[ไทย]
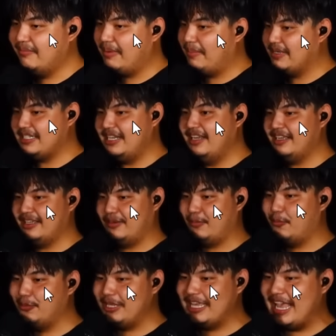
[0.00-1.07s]
อันนี้แม่งไม่ใช่เรื่อง
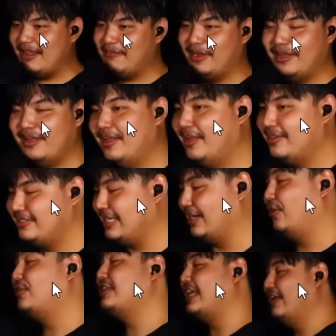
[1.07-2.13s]
เกี่ยวกับครูแย่ๆมั้ง
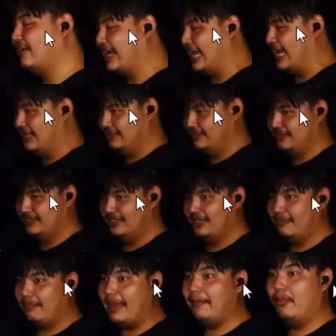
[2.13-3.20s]
เสือโดนตีแล้วแค้น
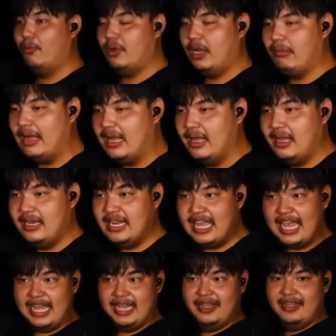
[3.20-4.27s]
แม่งพูดเลยว่า
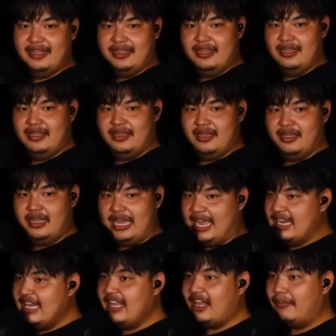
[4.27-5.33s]
เนี่ย
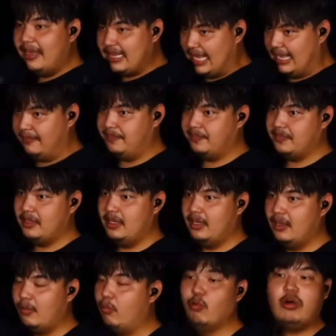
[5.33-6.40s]
ไอ้นี่ก็ไม่
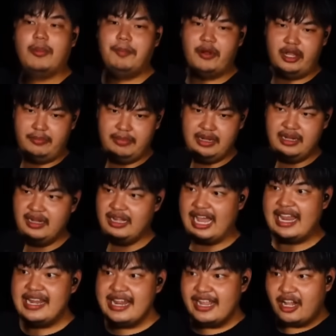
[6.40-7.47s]
ทำครูก็ปล่อยเบอ
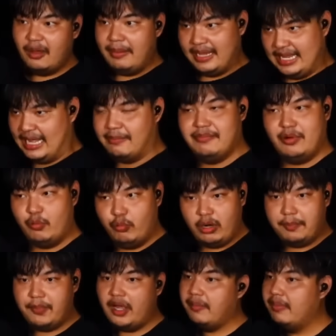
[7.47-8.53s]
ร์ ไอ้นี่ก็ไม่ทำ
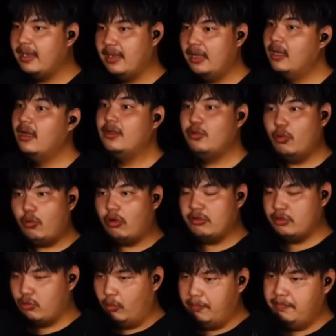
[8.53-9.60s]
ครูก็ปล่อยเบอร์ทุก
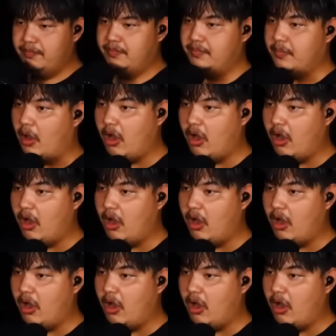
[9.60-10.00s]
คนทุบ